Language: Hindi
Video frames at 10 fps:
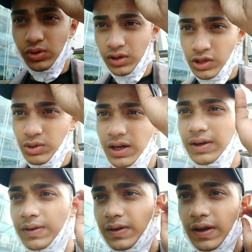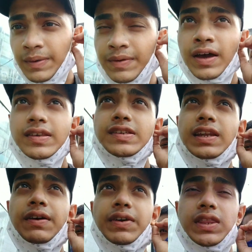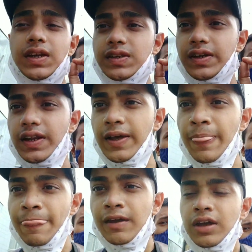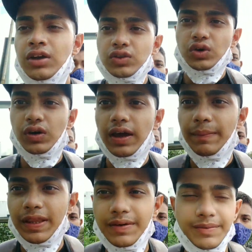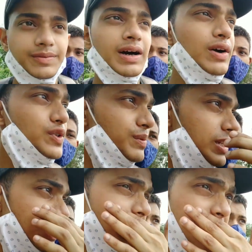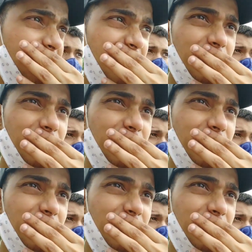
वसूल नहीं हुआ अब यहाँ से चल रहे हैं बीतरियस चल रहे हैं तो क्या पता वहाँ कुछ मिल जाए स्ट्रीट